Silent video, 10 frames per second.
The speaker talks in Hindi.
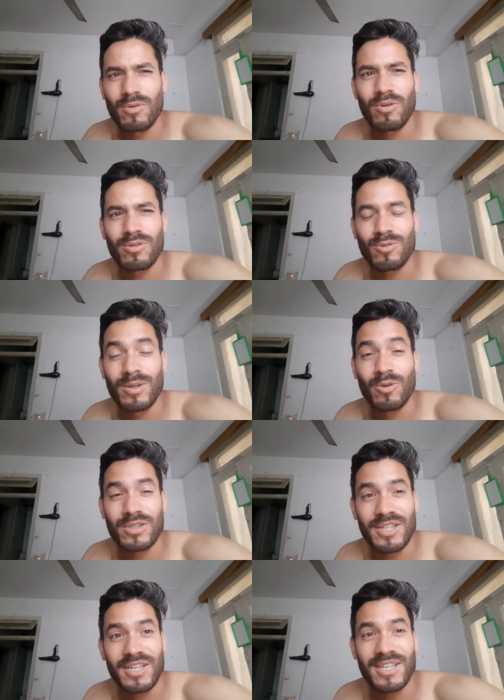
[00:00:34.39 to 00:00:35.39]
और थोड़ी बहुत
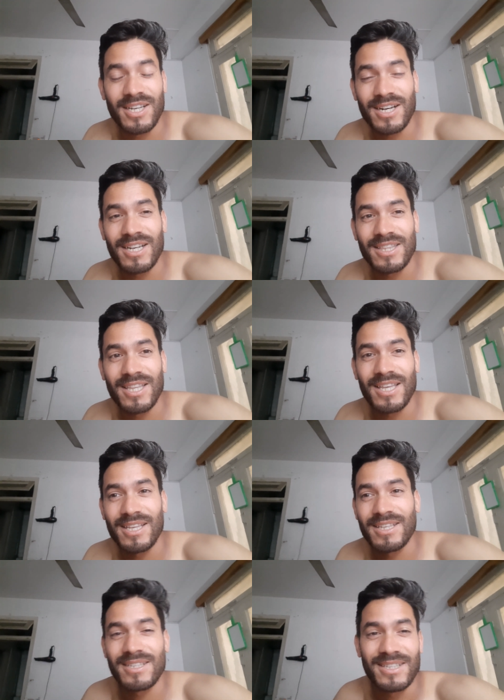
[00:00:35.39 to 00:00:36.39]
स्टडी कर लेते
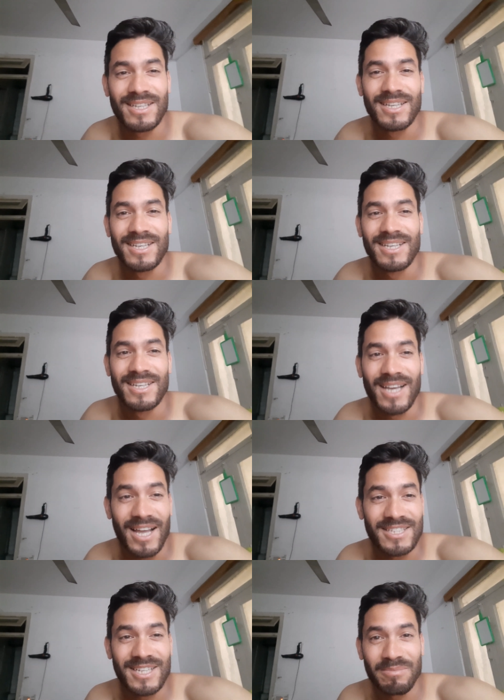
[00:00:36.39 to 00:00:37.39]
हैं
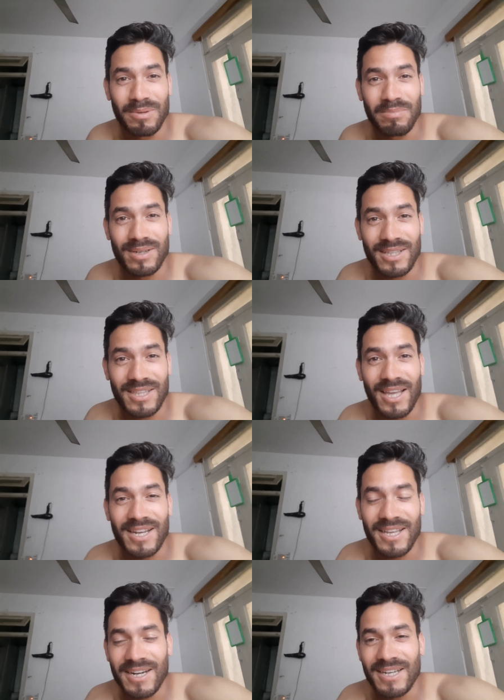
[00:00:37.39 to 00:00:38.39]
आज के पेपर की
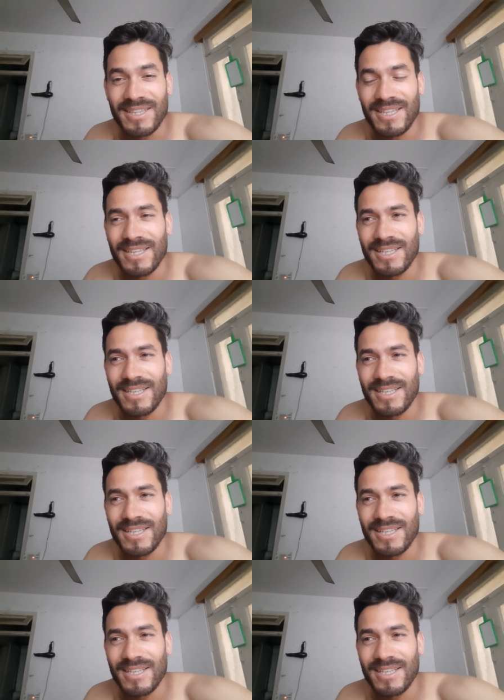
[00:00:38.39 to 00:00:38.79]
तैयारी कर लेते